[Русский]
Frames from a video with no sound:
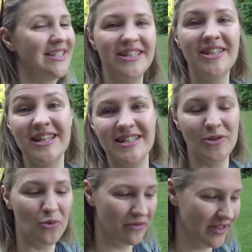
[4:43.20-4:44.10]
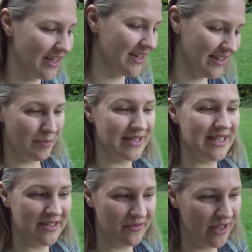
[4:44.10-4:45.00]
С родословной.
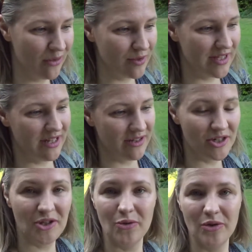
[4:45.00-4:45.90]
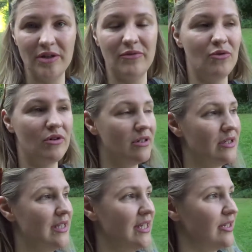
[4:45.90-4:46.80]
Впоследствии я узнала, что его
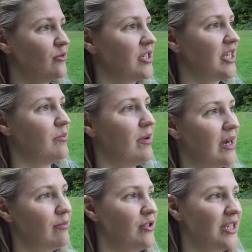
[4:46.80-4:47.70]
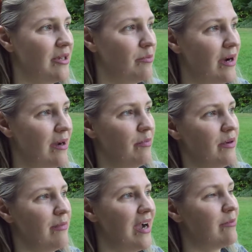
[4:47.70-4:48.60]
дедушки, бабушки, папы,
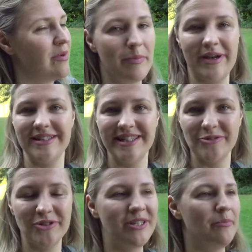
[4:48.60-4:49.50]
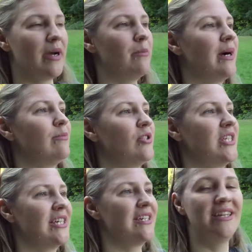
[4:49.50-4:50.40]
мамы, прадедушки,
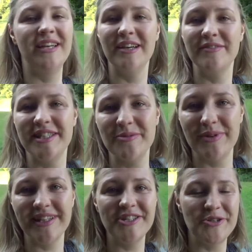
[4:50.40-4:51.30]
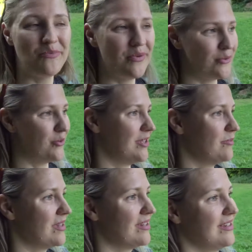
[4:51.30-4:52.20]
прабабушки все были чемпионами